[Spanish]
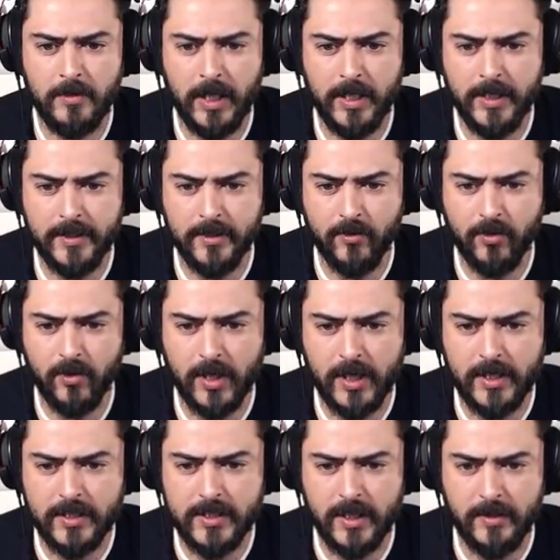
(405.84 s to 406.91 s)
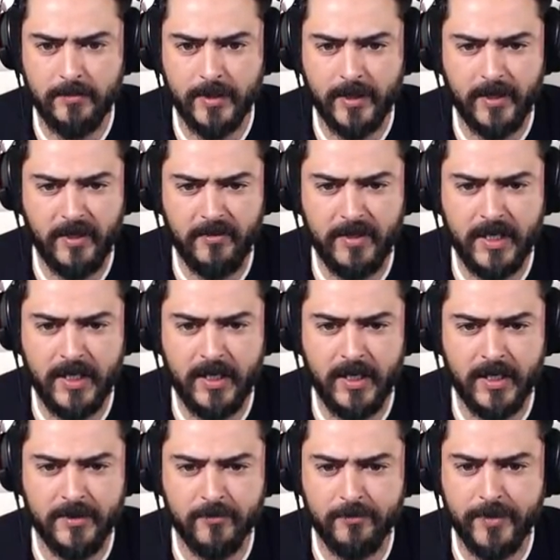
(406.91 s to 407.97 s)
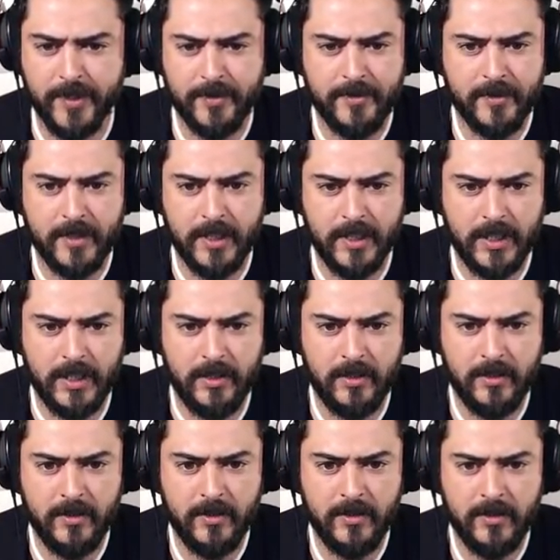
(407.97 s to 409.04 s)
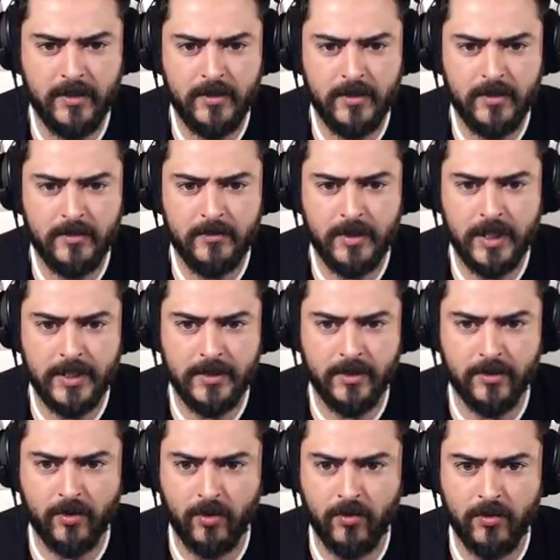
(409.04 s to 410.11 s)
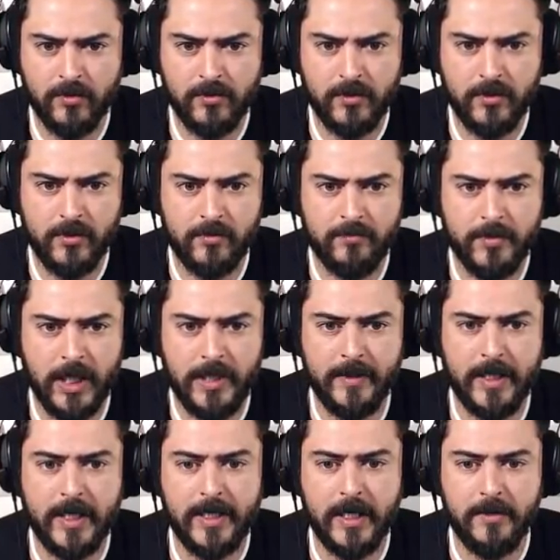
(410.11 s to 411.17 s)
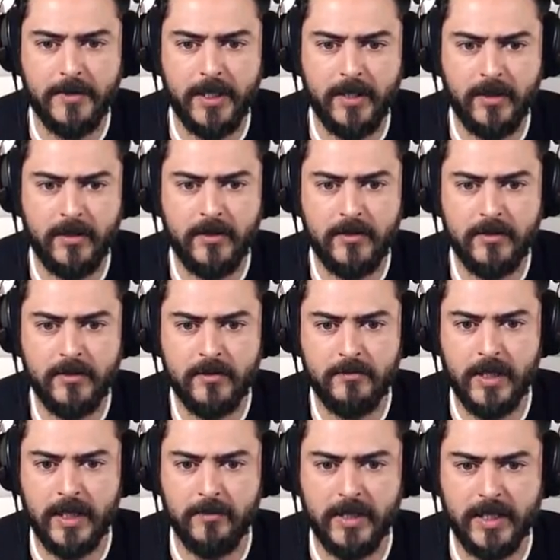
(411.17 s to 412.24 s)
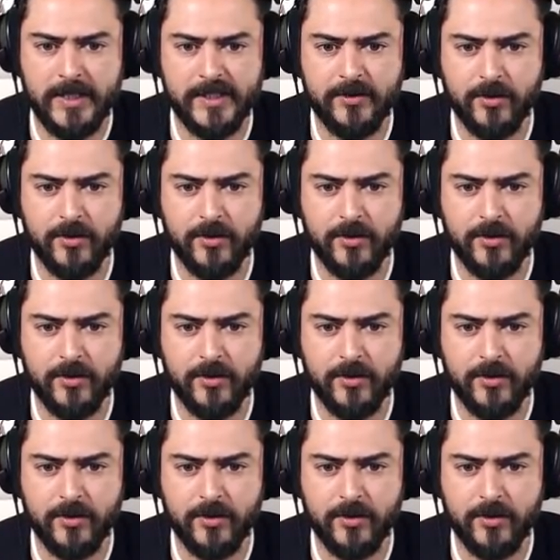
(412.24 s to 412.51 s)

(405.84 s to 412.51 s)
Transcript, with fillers: Vale, hay un coral que sale para arriba Hay un pez tal Hay otro... ¡Vaya la nave! Vale, vale,